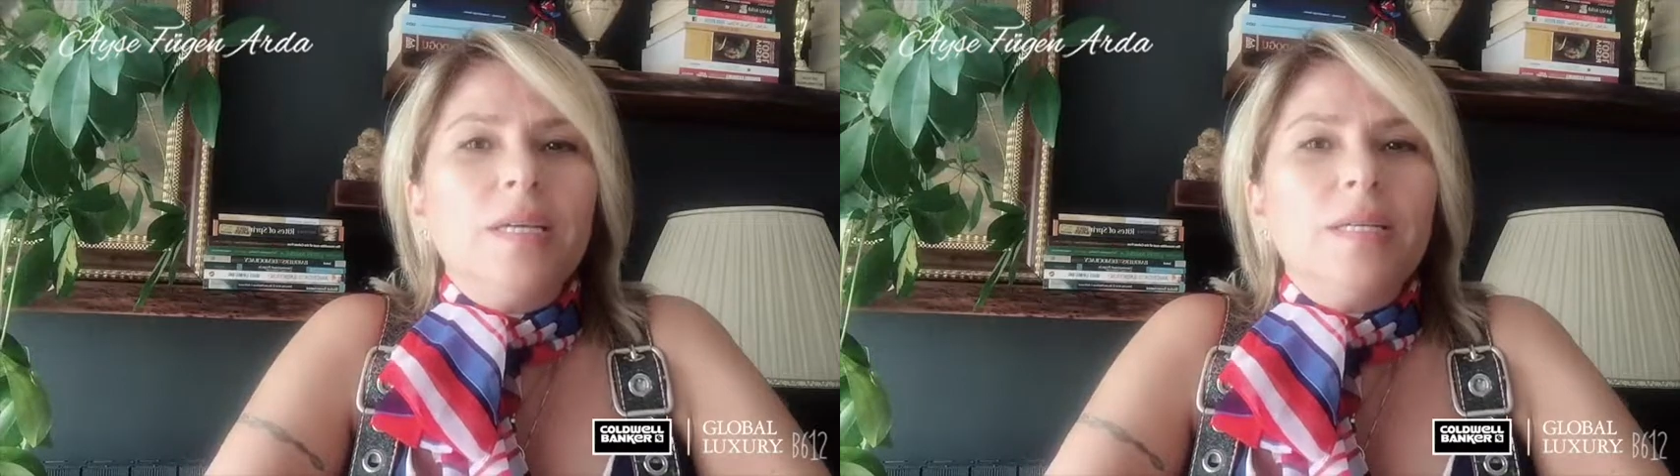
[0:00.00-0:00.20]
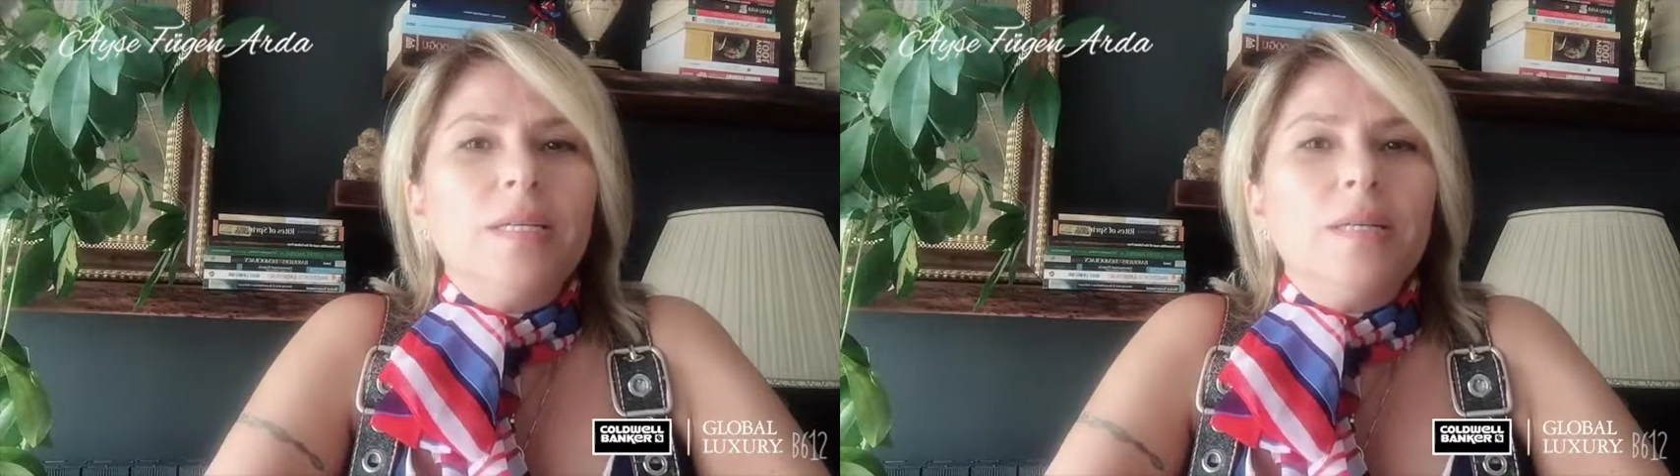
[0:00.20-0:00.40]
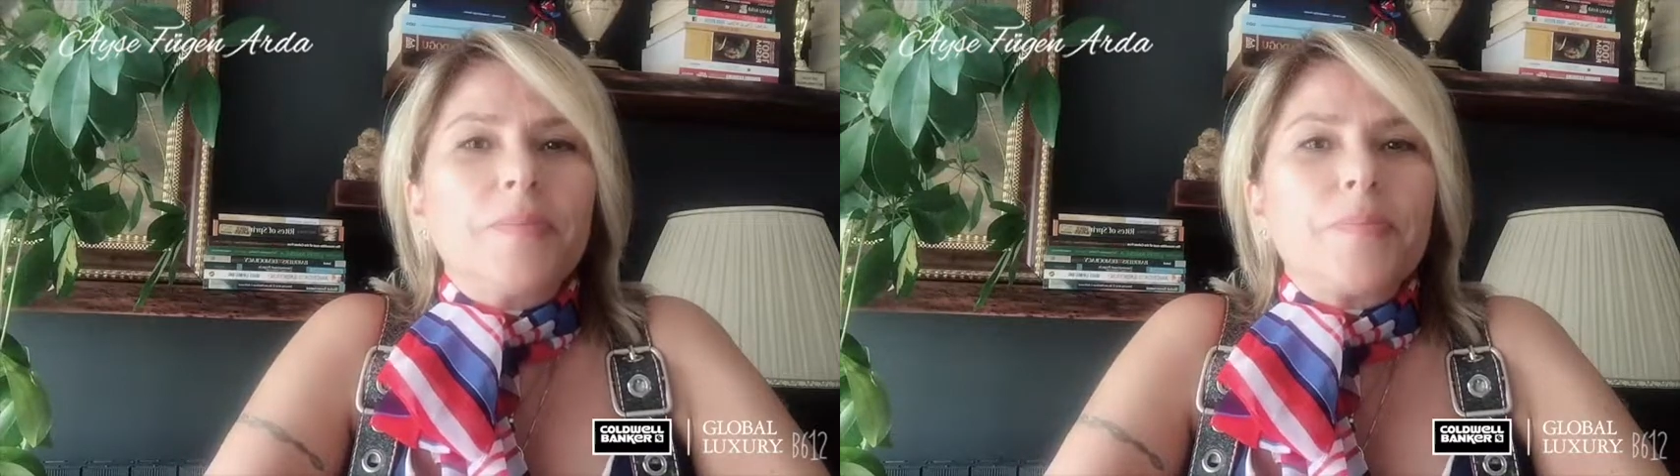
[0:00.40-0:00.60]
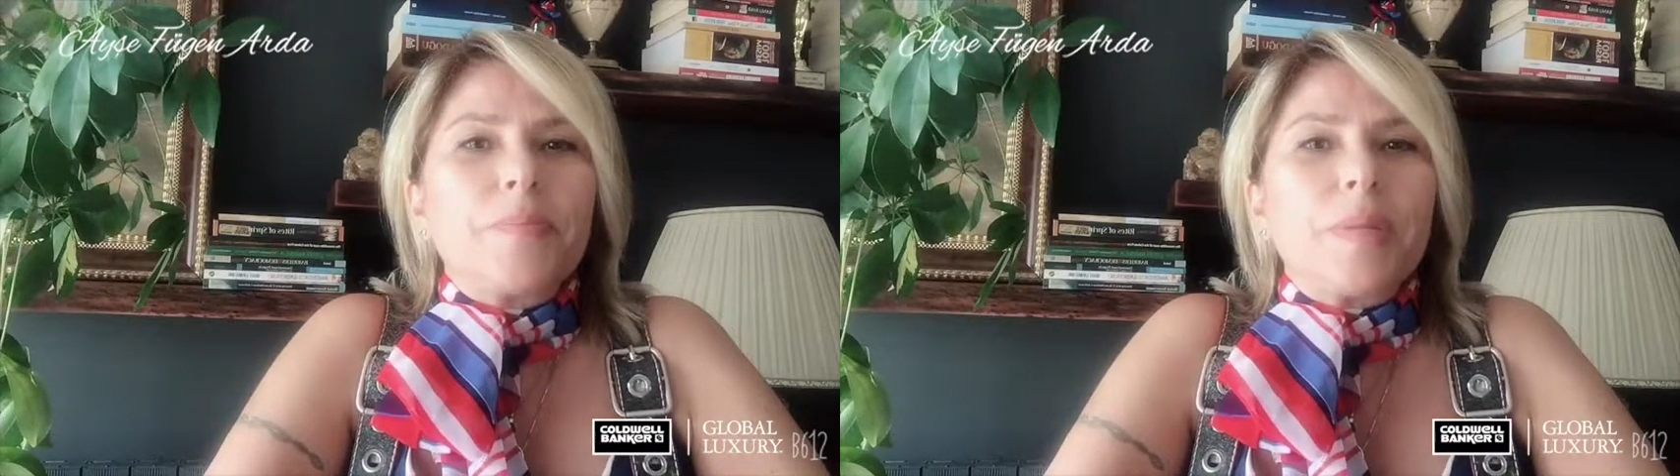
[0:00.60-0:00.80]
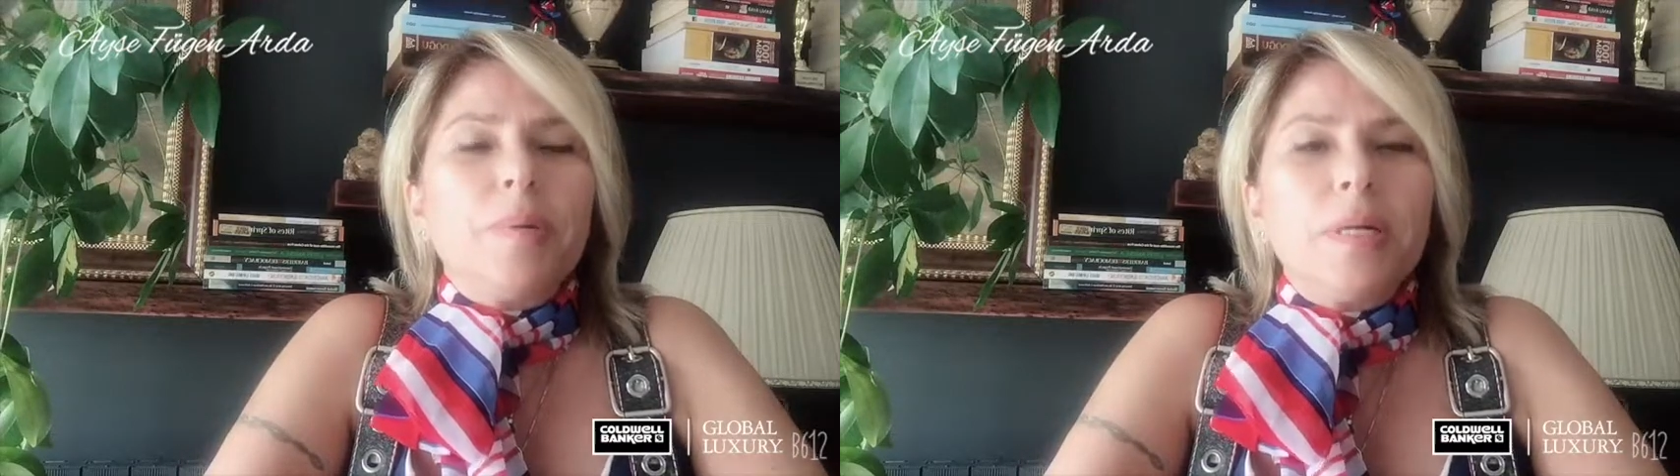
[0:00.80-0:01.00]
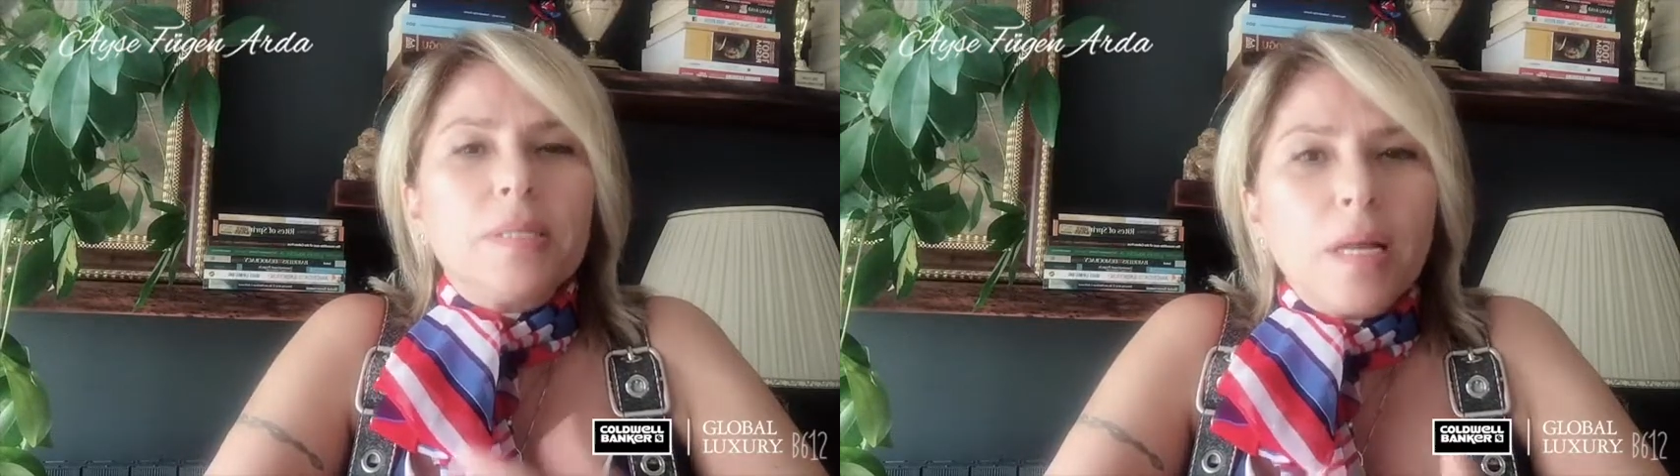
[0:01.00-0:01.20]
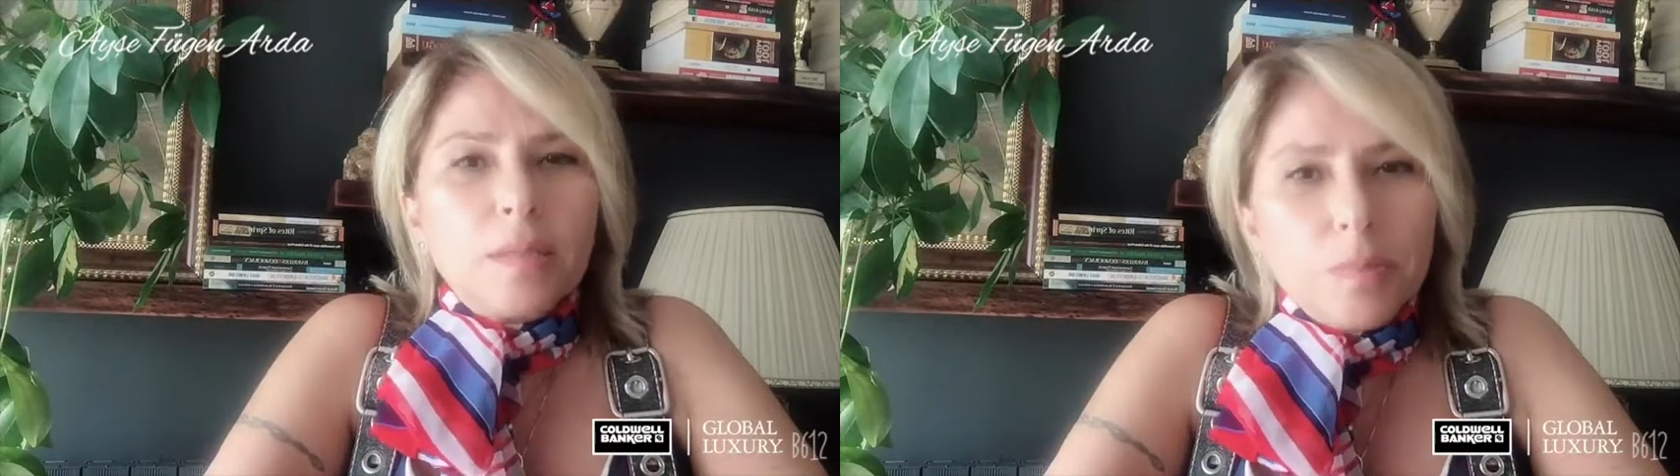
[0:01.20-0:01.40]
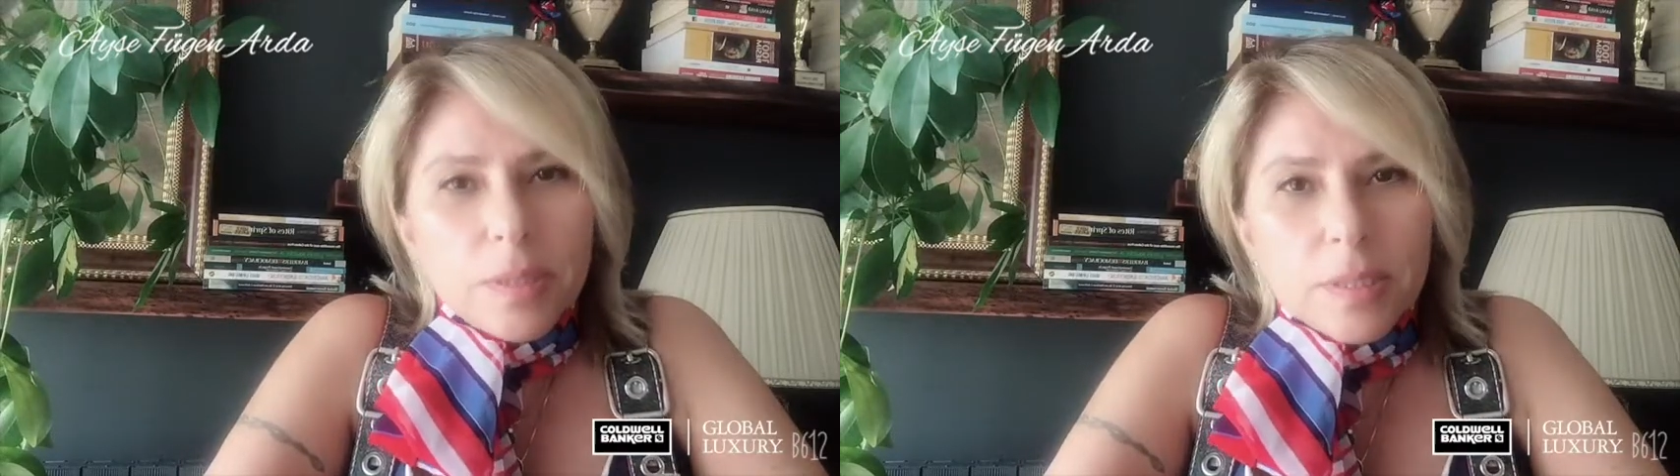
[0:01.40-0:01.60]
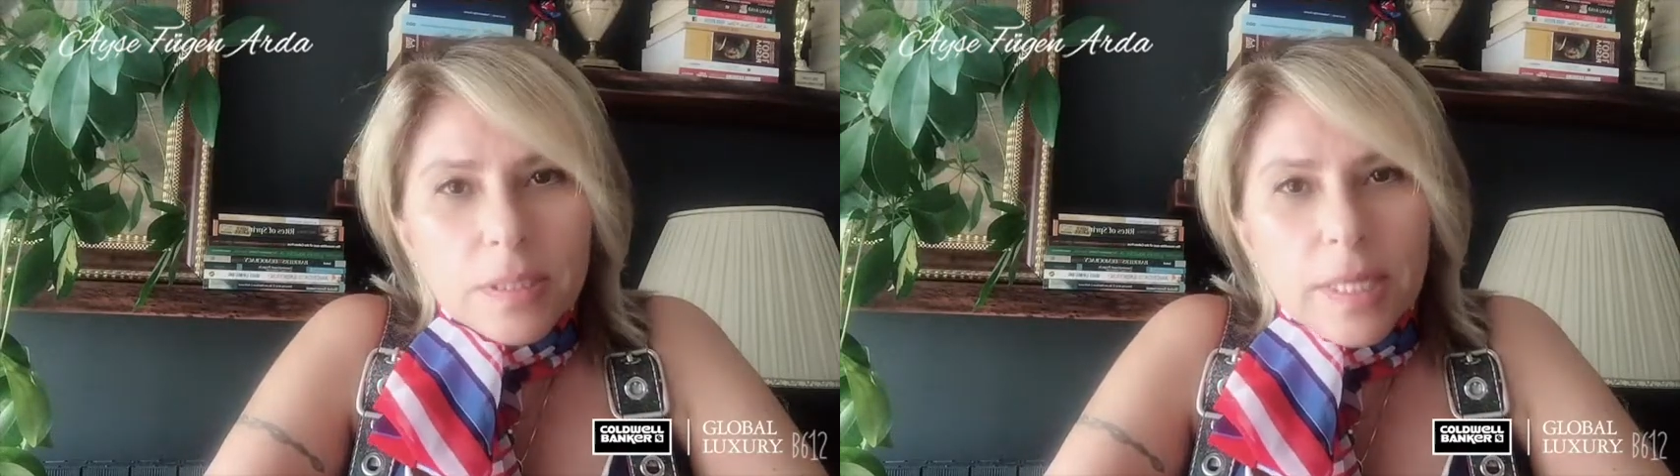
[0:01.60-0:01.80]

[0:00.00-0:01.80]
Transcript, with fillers: Ee, presentable